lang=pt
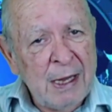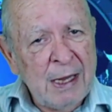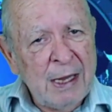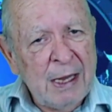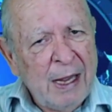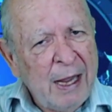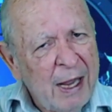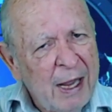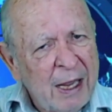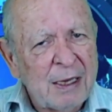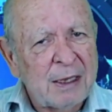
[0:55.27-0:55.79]

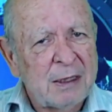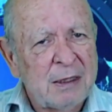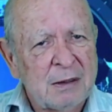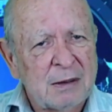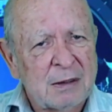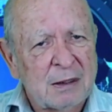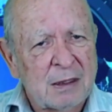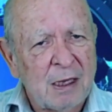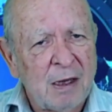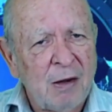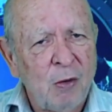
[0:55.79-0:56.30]
Era
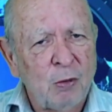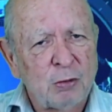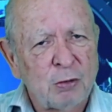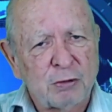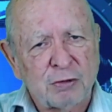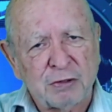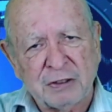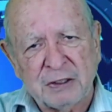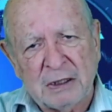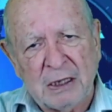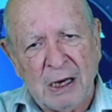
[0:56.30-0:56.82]
então um
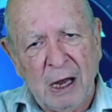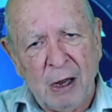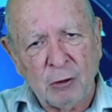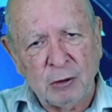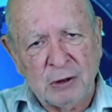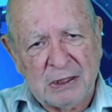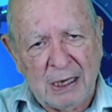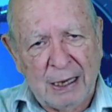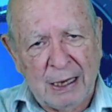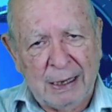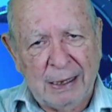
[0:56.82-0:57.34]
sinal
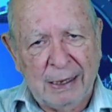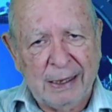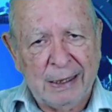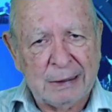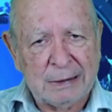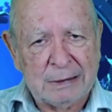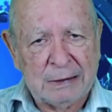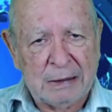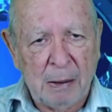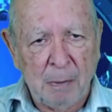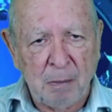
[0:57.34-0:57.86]
de alerta